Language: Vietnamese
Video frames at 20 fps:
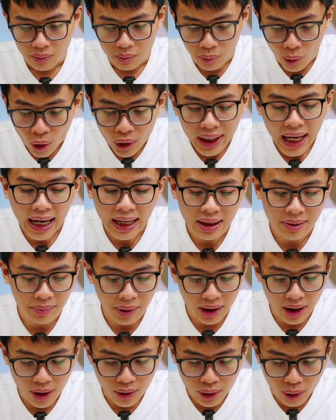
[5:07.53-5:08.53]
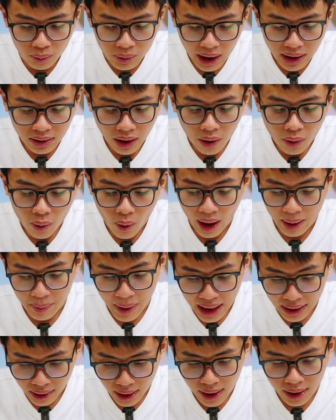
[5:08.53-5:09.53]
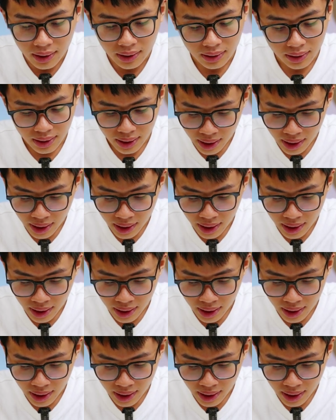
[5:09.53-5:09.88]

mỗi ngày mình đều dùng TikTok khoảng ba tiếng,